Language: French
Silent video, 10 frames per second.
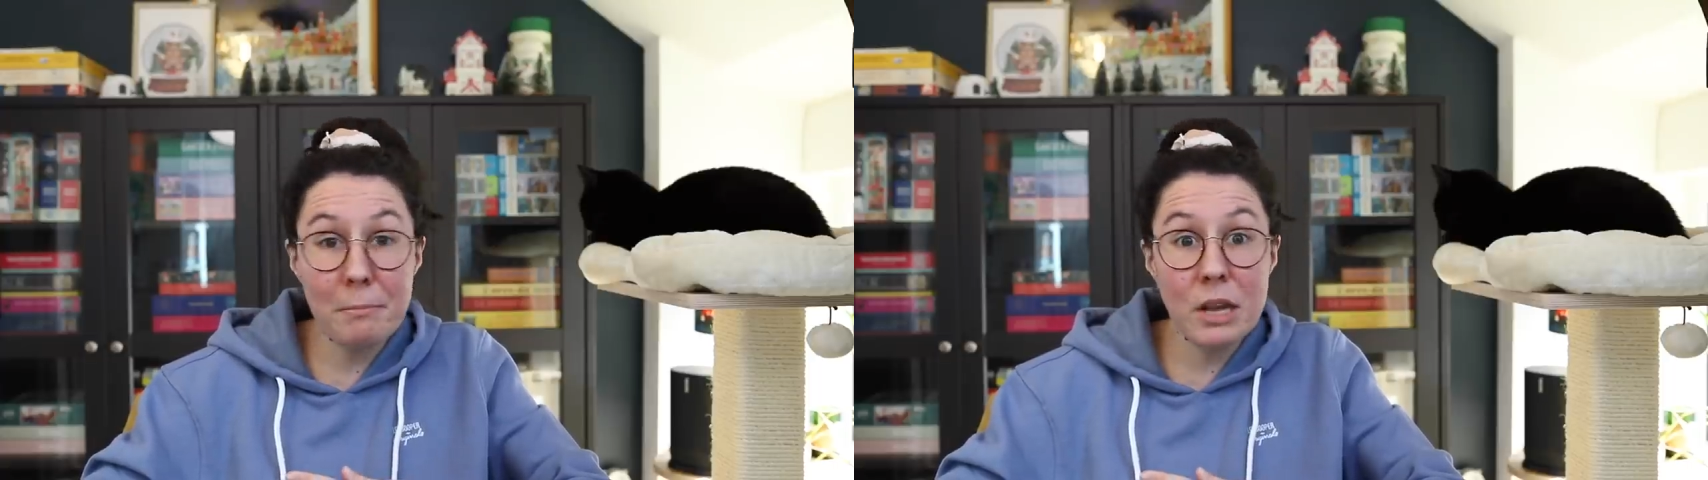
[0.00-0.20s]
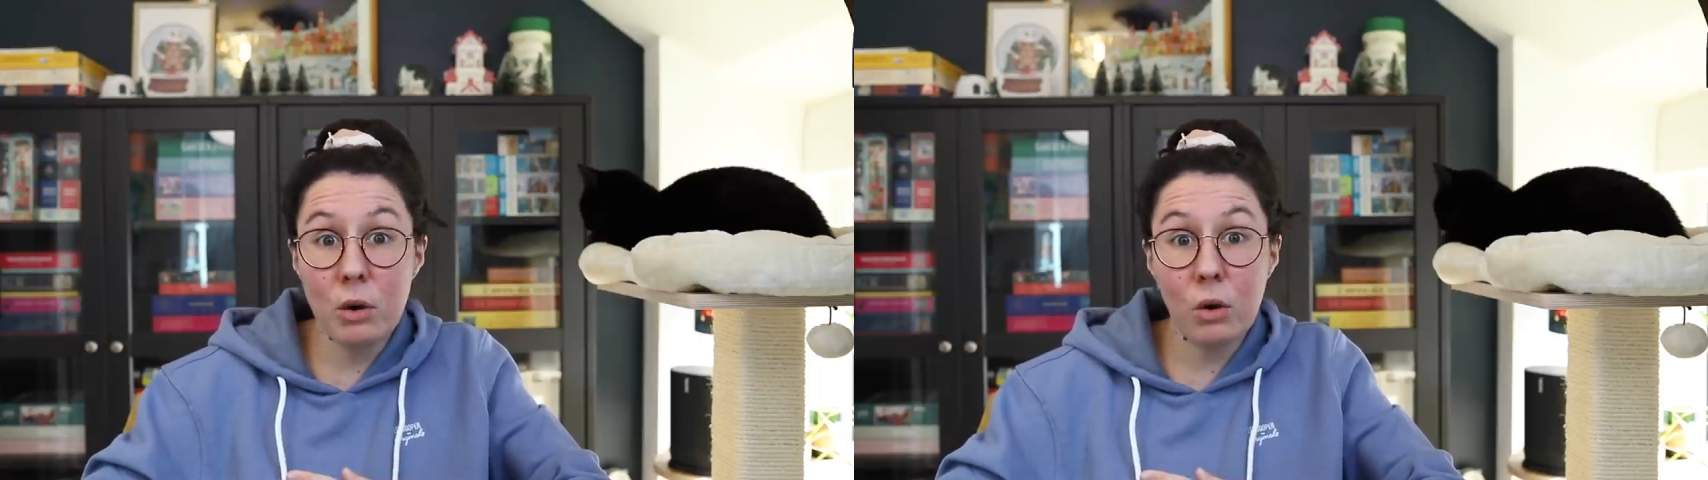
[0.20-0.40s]

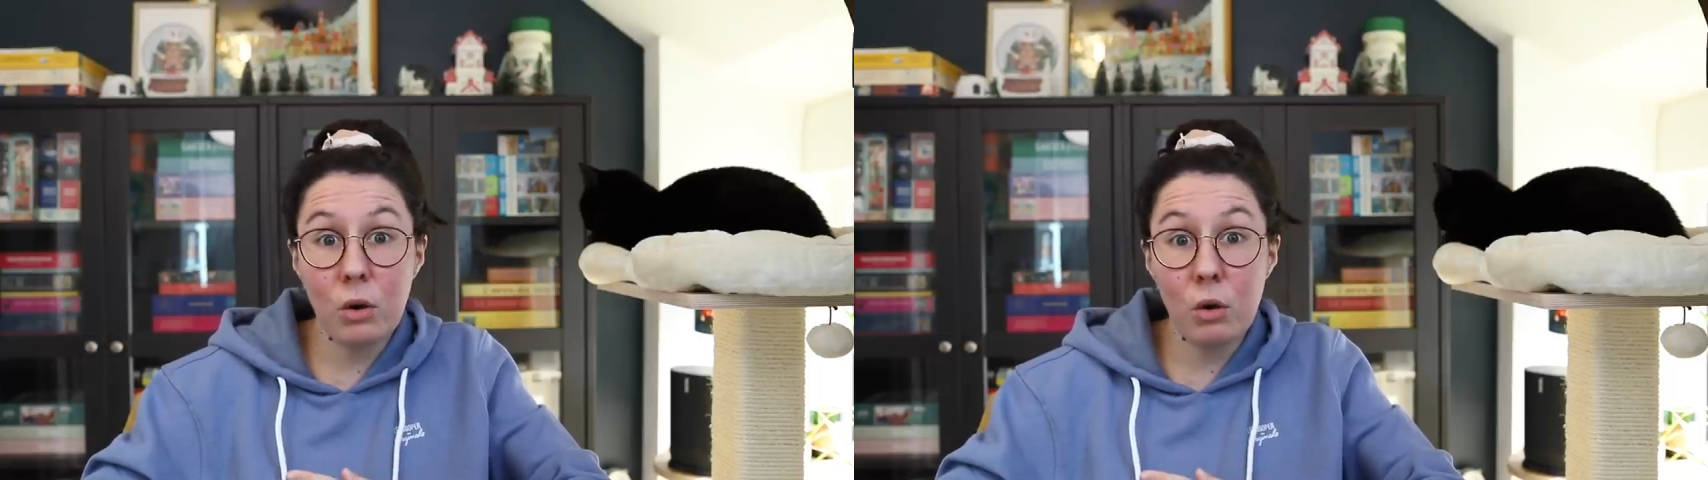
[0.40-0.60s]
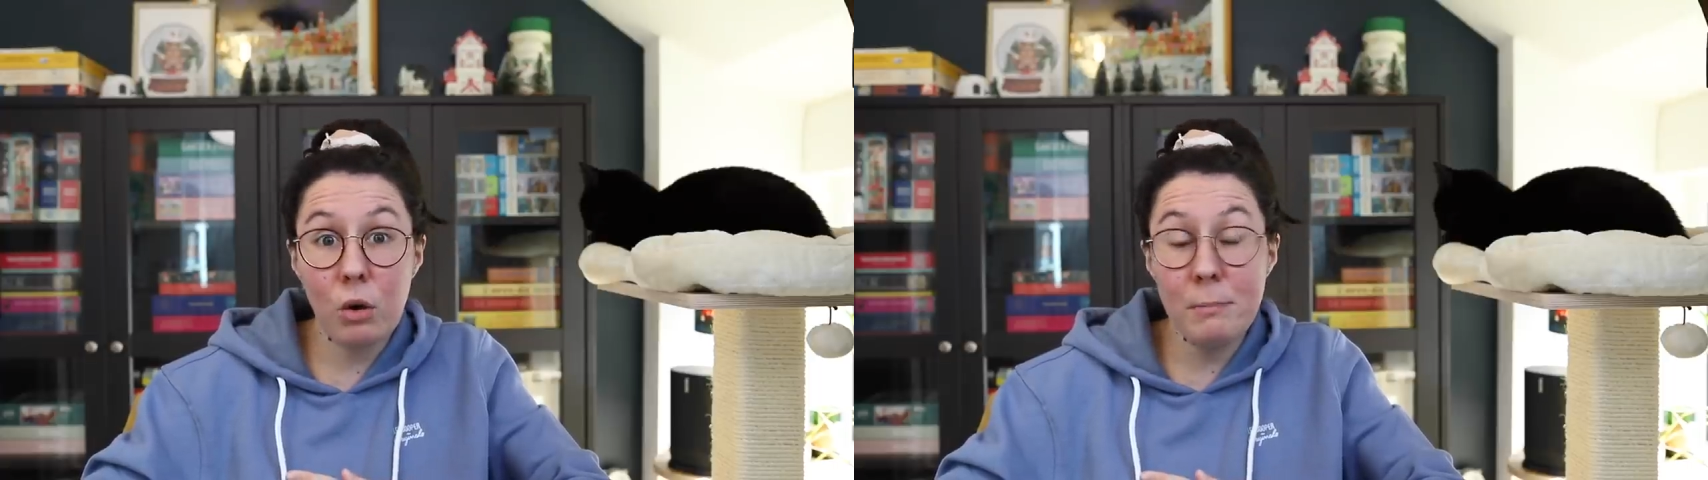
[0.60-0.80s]
mais,
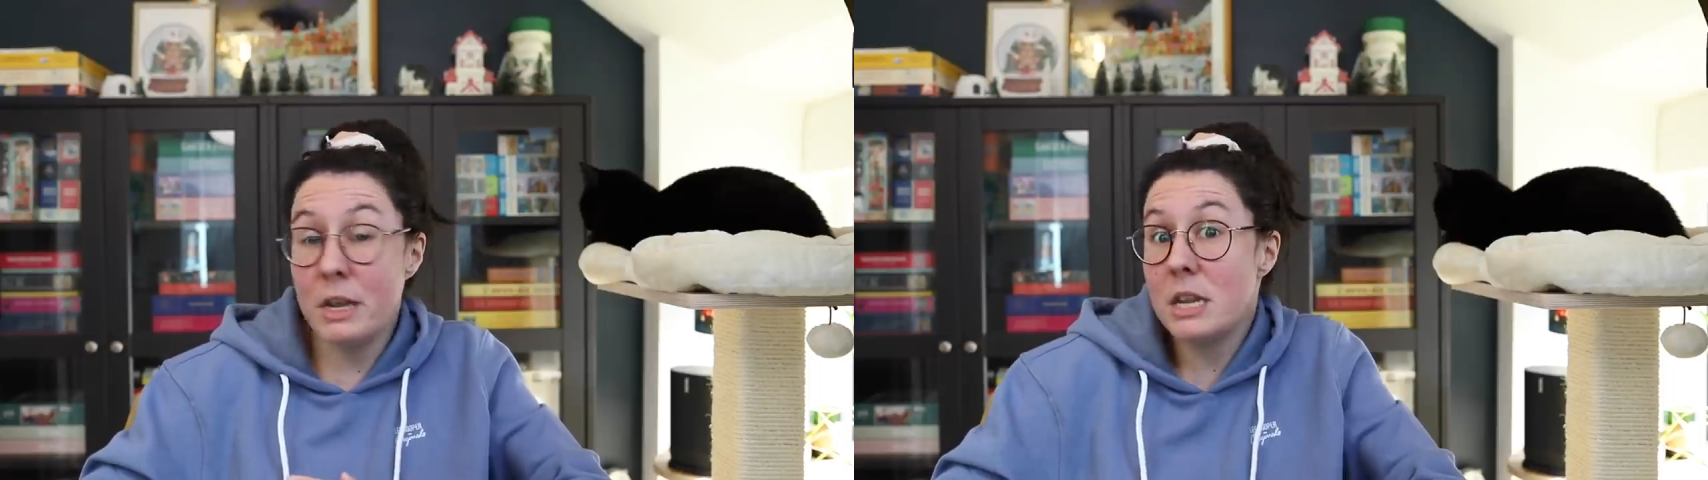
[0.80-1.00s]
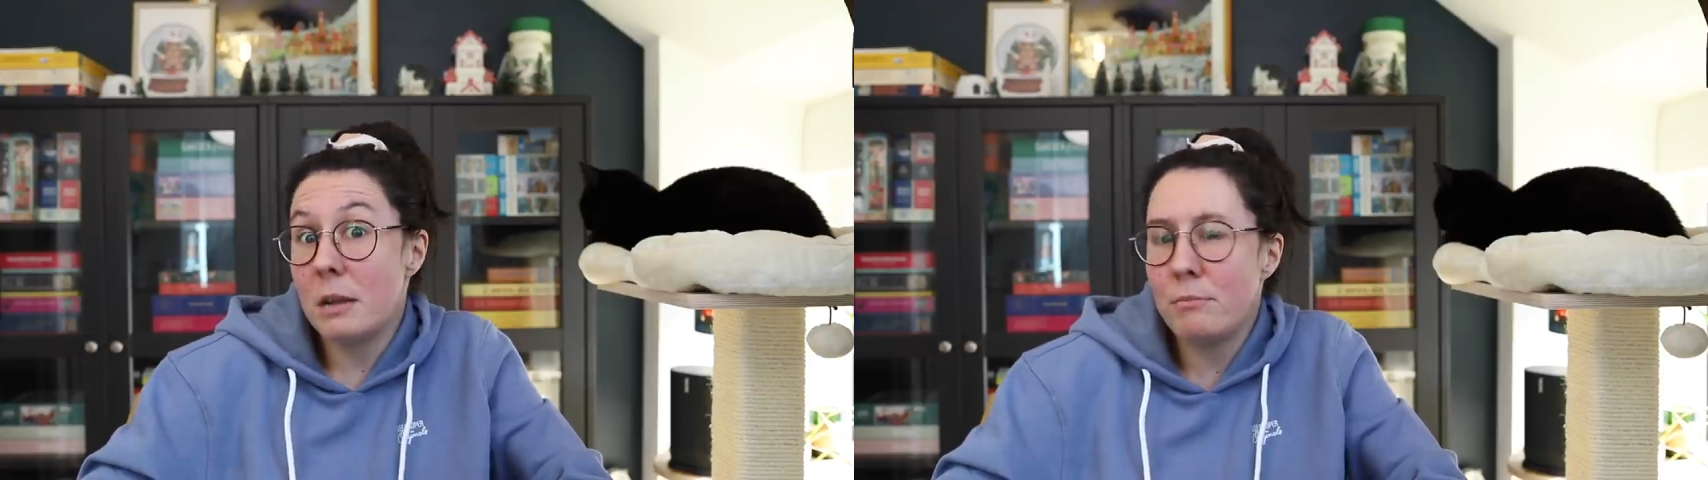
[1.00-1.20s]
euh,
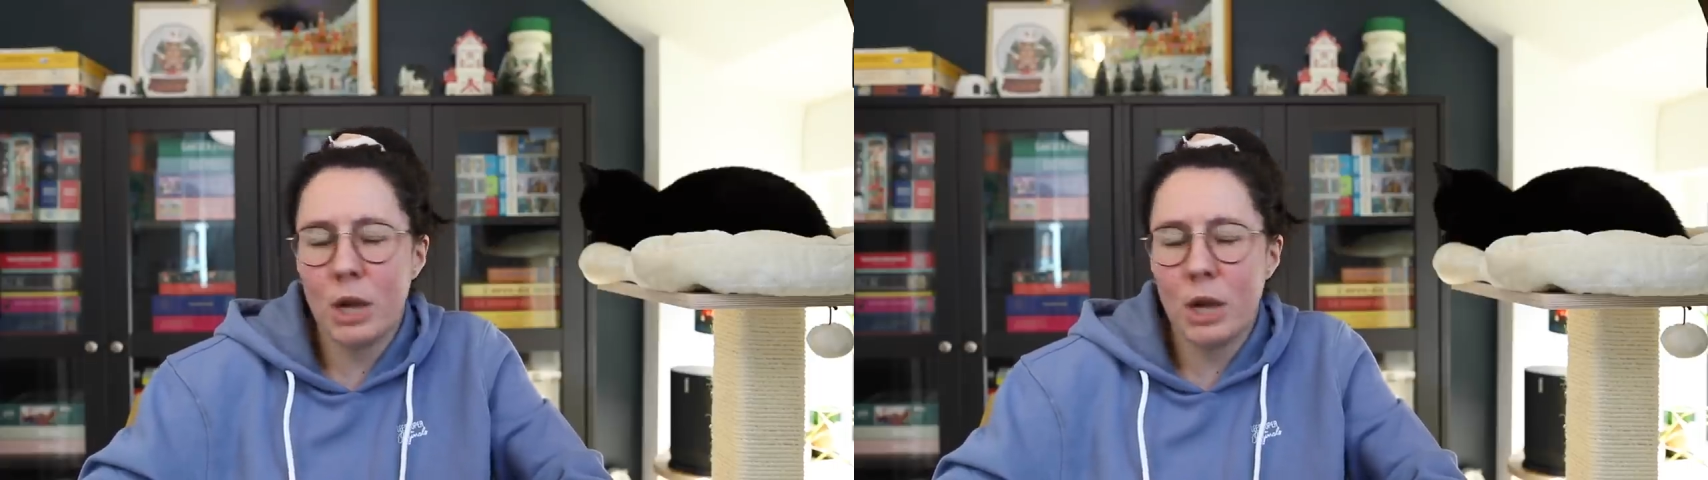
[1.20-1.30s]
mais ils aiment